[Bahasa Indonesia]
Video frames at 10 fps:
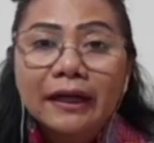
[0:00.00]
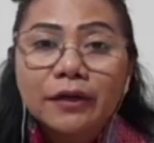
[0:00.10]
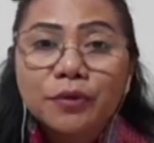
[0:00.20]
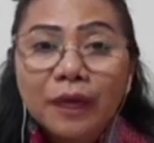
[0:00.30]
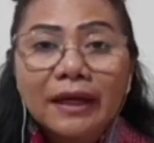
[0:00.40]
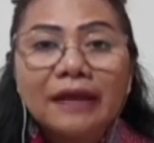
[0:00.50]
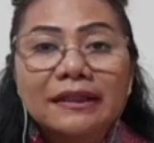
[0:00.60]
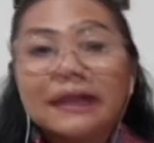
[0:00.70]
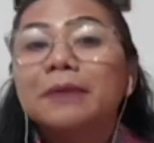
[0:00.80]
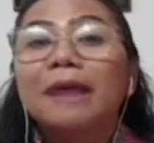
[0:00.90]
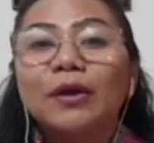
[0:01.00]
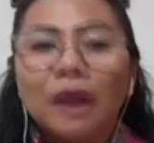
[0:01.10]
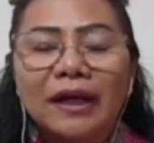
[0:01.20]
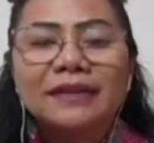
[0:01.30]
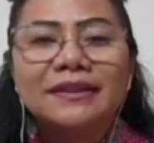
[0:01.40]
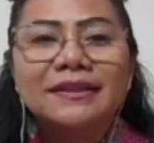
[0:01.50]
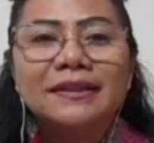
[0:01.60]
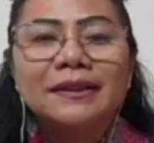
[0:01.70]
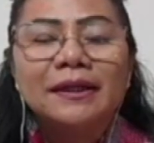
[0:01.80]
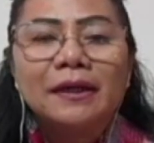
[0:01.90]
ada dua yang di kemaluan,
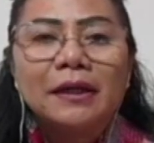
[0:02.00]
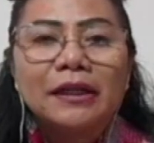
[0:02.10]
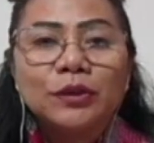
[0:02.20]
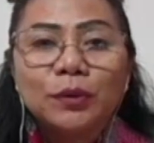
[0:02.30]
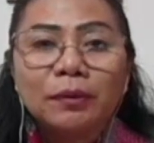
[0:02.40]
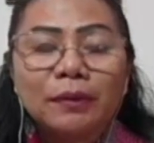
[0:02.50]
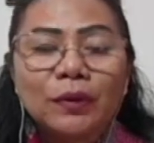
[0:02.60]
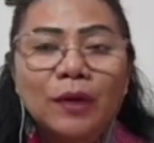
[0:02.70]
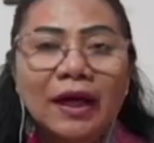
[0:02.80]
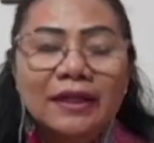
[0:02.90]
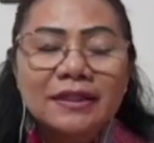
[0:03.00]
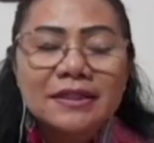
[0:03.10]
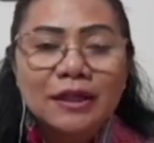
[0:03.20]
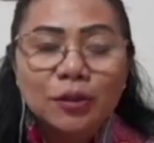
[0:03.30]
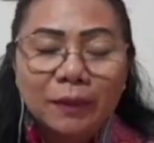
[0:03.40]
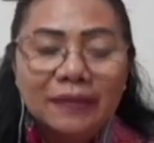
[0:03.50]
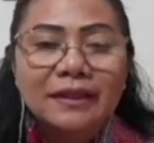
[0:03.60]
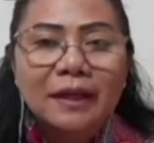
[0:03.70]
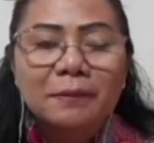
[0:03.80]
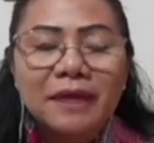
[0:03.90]
jadi itu memerlukan serum
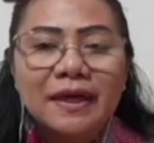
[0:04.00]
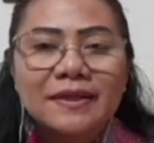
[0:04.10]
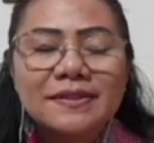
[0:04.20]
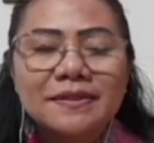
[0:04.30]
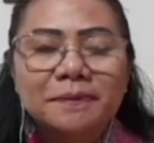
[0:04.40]
anti rabies.